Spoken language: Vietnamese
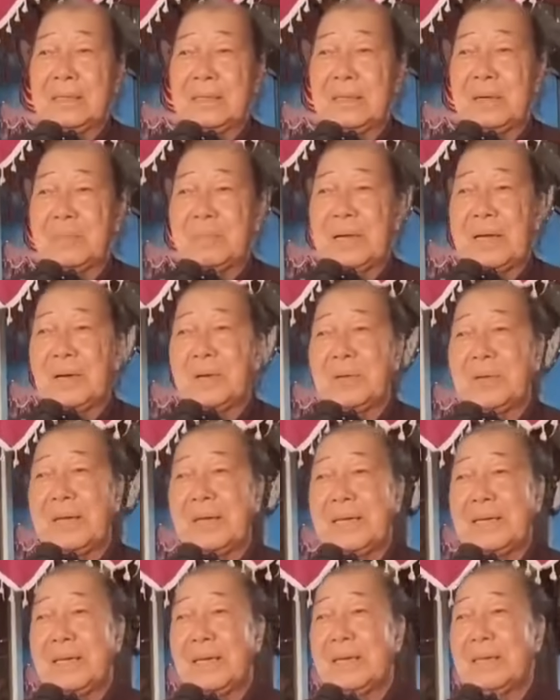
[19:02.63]
đồng đạo
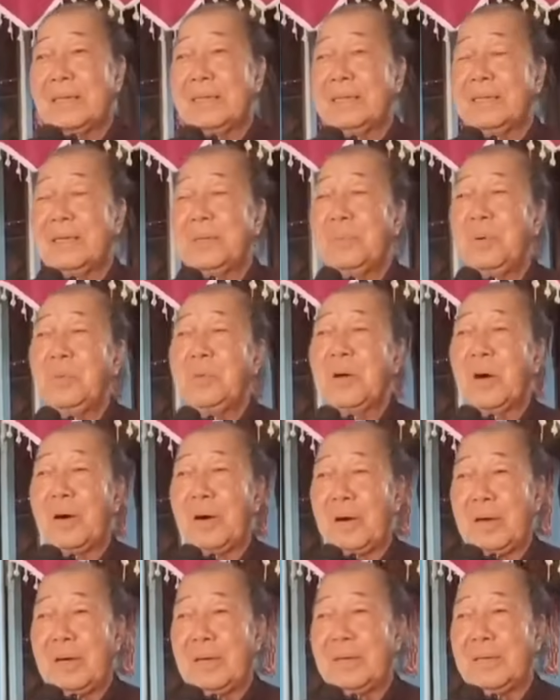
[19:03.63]
này ở phú
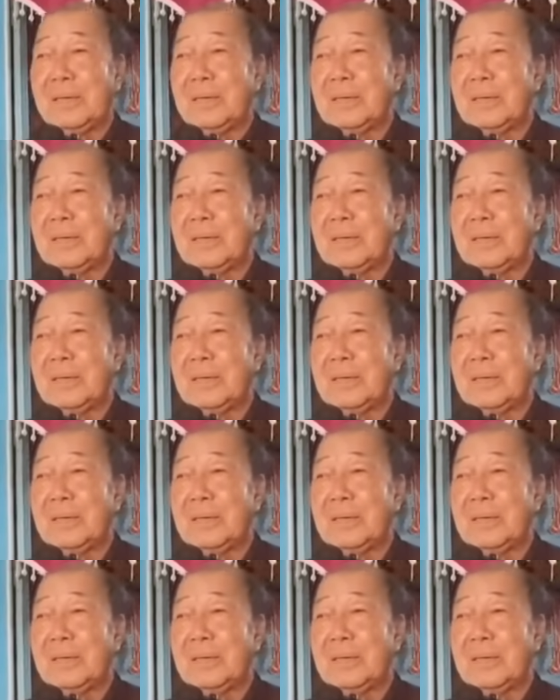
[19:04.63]
thọ